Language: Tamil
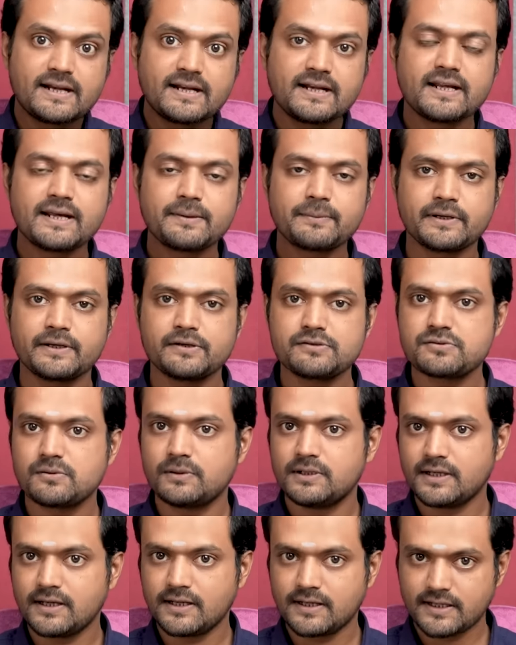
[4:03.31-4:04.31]
என்ன அப்படின்னு
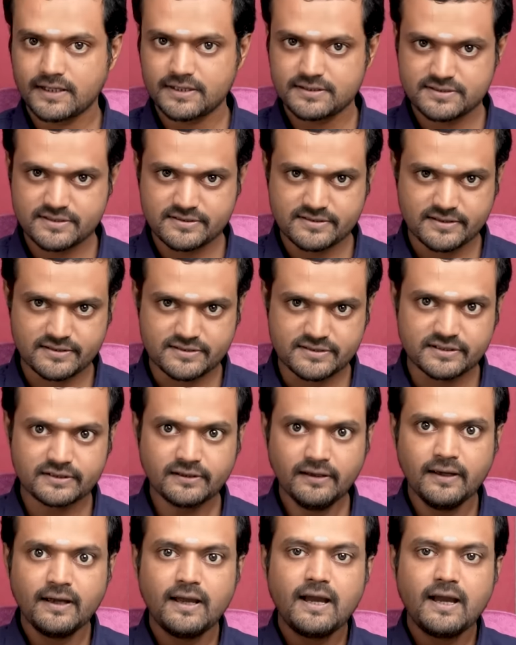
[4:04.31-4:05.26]
சொல்லி ஆராய்ச்சி செஞ்சு